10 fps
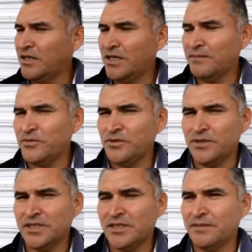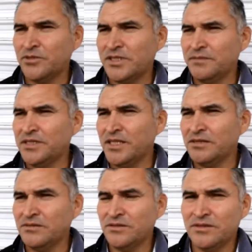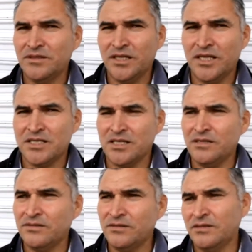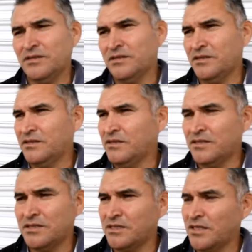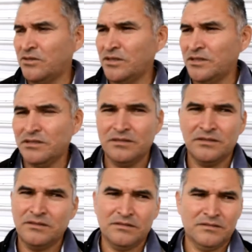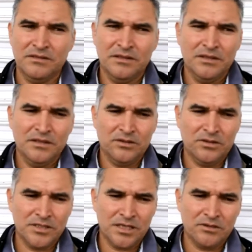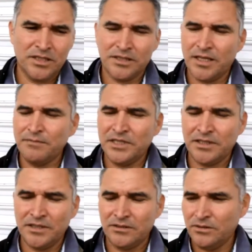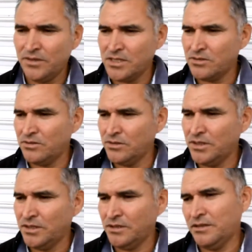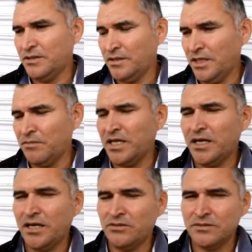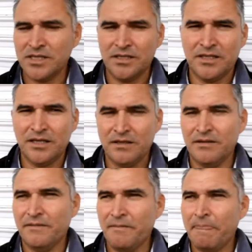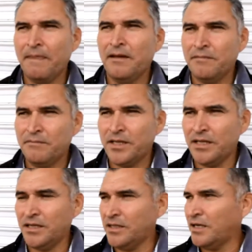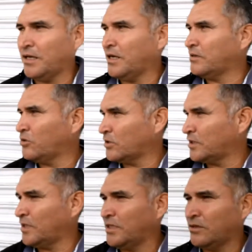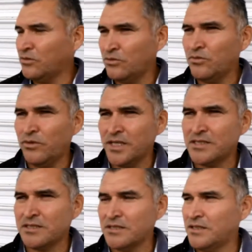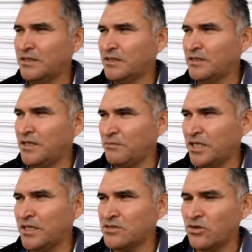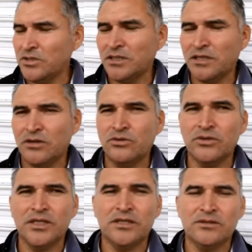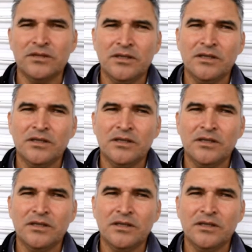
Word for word: éramos los que estábamos tramitando el asilo. hicieron, hicieron el trámite y todo eso y, y, me dejaron cita para ir a corte con un juez de inmigración de Estados Unidos